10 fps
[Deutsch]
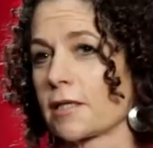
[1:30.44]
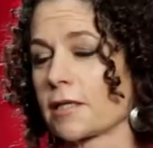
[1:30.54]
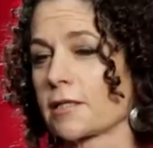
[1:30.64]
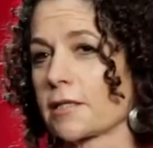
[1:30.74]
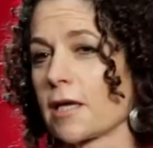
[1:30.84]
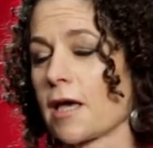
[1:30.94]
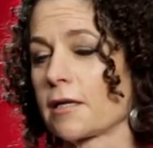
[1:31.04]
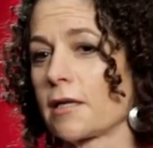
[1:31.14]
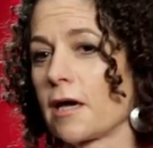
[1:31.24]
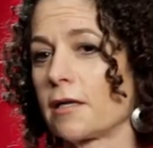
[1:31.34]
das hat
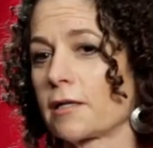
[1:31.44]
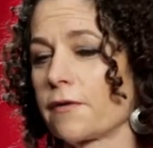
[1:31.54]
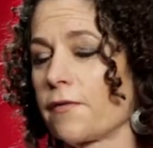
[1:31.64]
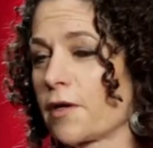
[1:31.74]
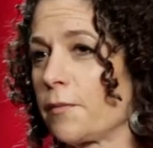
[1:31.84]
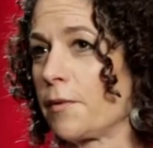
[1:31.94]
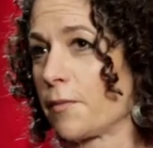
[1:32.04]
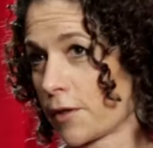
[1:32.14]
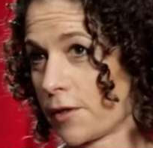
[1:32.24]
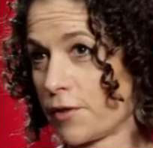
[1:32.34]
angefangen mit
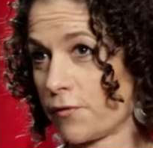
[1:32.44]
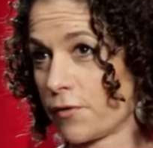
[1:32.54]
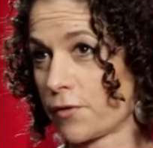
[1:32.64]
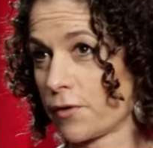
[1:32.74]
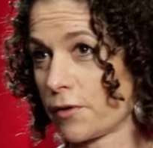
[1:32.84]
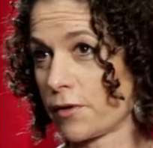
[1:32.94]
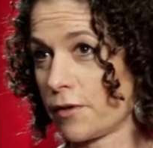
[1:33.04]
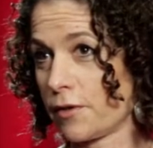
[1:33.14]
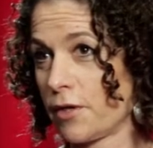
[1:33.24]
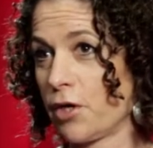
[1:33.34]
Margarete von
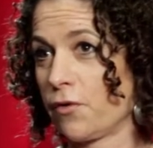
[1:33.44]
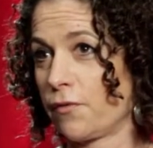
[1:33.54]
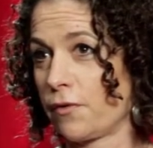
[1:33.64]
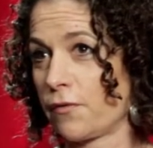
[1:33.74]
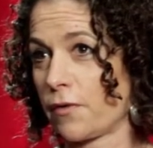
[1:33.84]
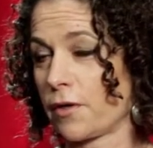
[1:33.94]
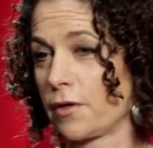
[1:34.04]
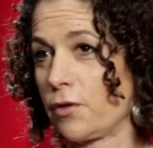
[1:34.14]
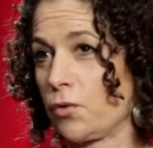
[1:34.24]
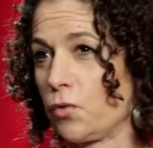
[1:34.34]
Trotter. Wir waren
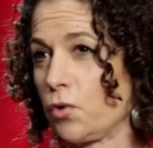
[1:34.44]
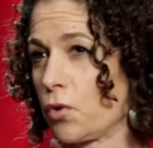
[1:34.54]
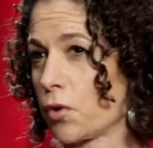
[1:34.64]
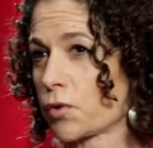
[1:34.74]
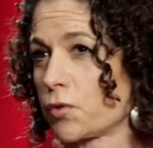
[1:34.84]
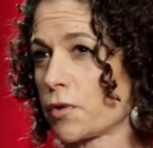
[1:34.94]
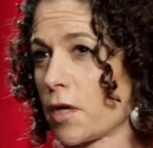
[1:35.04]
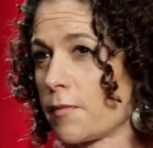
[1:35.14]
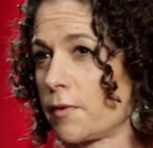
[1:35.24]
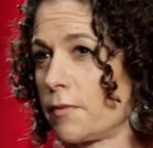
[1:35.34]
in New York
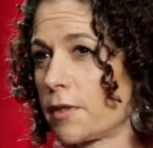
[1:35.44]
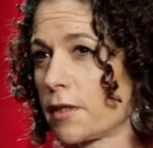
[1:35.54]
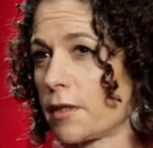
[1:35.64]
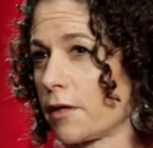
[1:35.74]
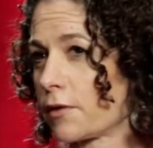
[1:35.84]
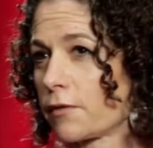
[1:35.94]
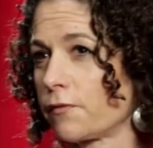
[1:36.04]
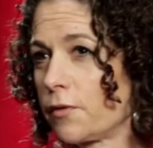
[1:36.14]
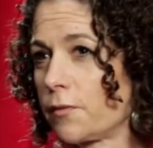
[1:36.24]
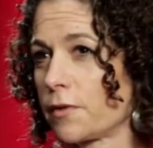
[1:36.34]
zusammen mit einem anderen
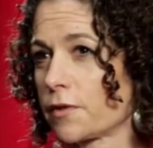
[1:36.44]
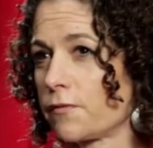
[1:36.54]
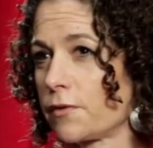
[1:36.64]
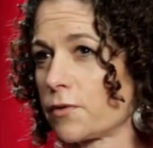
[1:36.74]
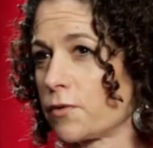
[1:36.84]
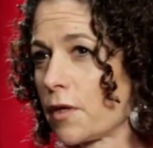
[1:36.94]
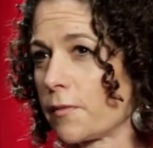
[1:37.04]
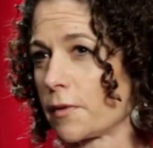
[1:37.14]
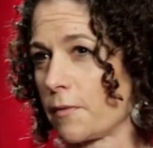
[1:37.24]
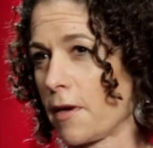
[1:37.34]
Film, das wir
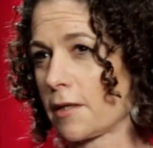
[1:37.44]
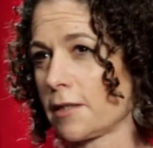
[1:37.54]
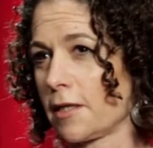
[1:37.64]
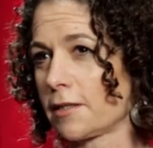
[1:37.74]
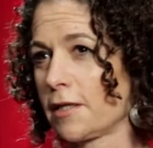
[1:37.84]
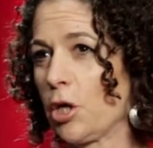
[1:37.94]
zusammen gemacht haben.